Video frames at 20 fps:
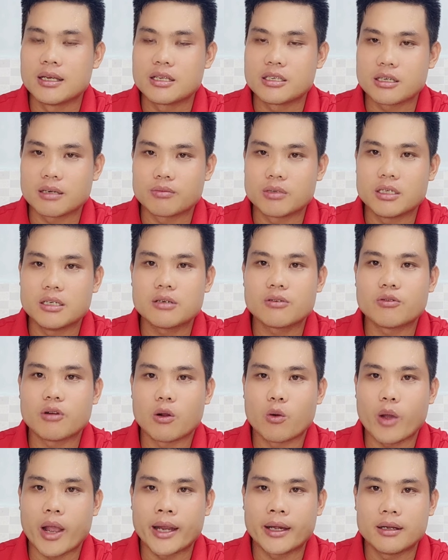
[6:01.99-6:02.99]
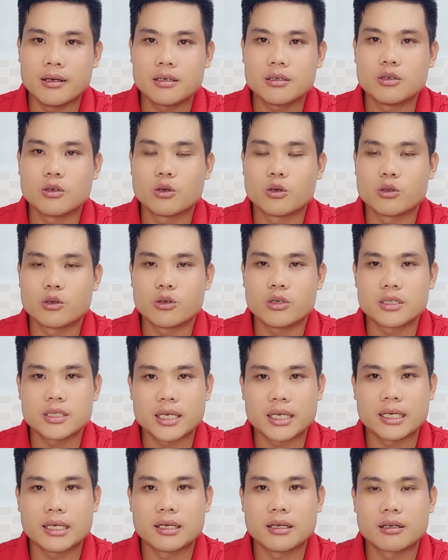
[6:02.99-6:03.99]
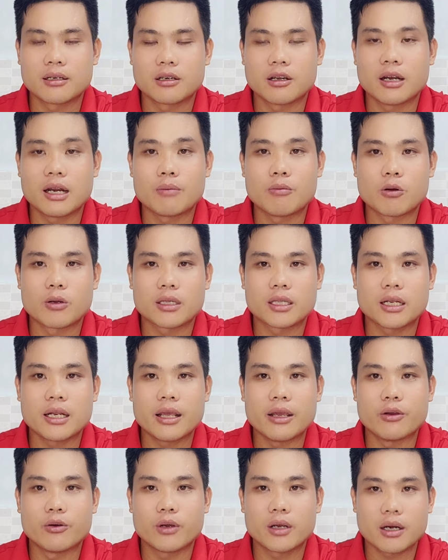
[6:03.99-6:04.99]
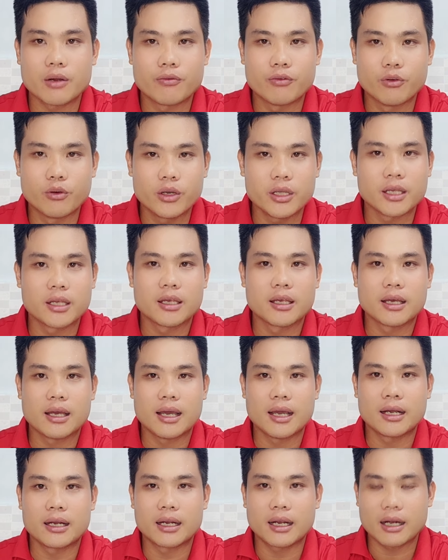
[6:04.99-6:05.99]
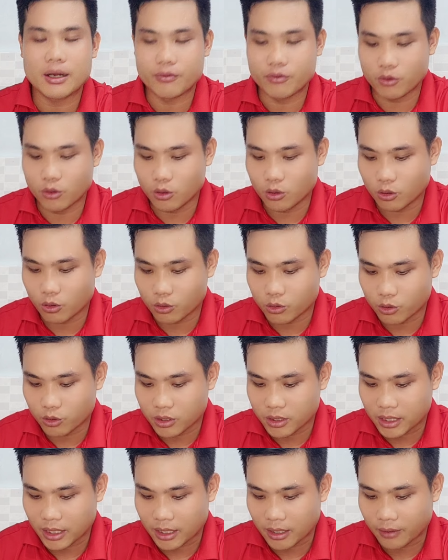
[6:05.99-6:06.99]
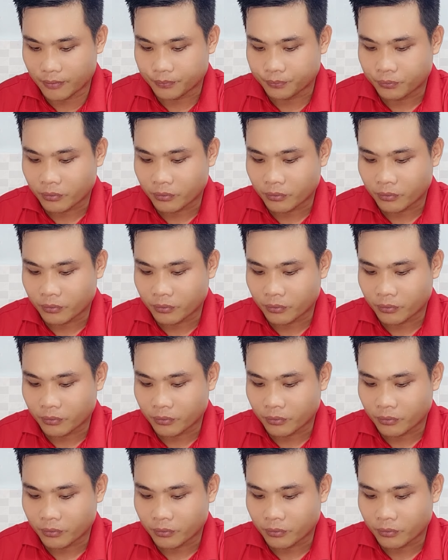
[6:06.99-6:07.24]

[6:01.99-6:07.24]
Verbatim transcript: trong nước và ngoài nước luôn cô chú anh chị đó là một cái tín hiệu rất là vui ha rất là vui luôn cô chú anh chị ơi